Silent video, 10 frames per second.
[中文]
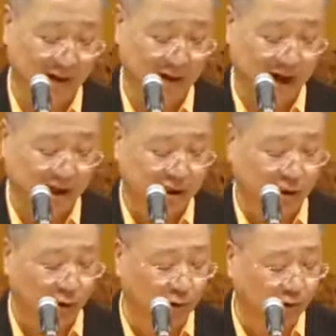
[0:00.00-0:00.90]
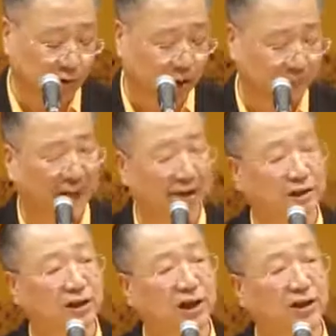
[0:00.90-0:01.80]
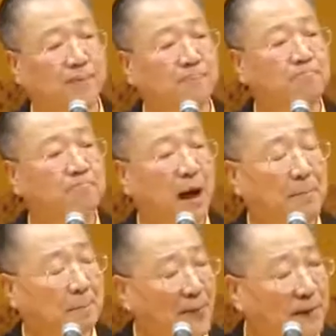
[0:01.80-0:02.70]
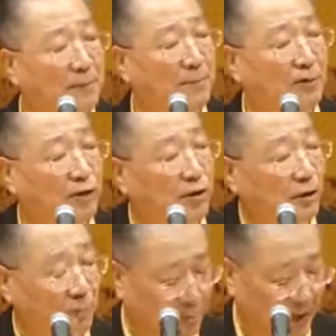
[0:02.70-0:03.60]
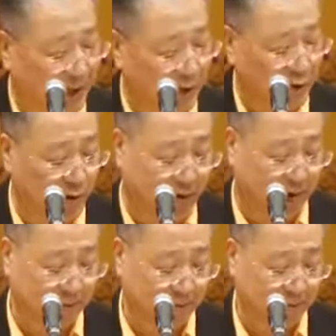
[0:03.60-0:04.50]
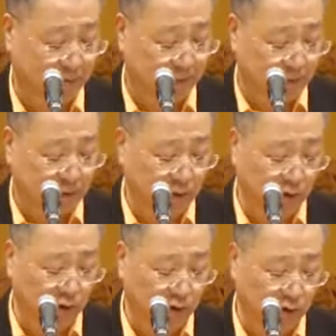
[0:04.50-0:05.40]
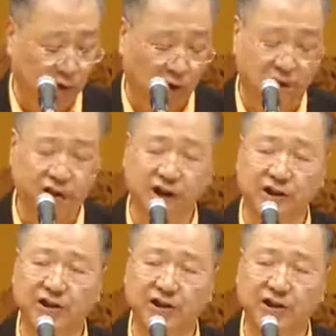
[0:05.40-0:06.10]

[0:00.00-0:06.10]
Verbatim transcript: 而手指的本身，它并不是明月。你如果仅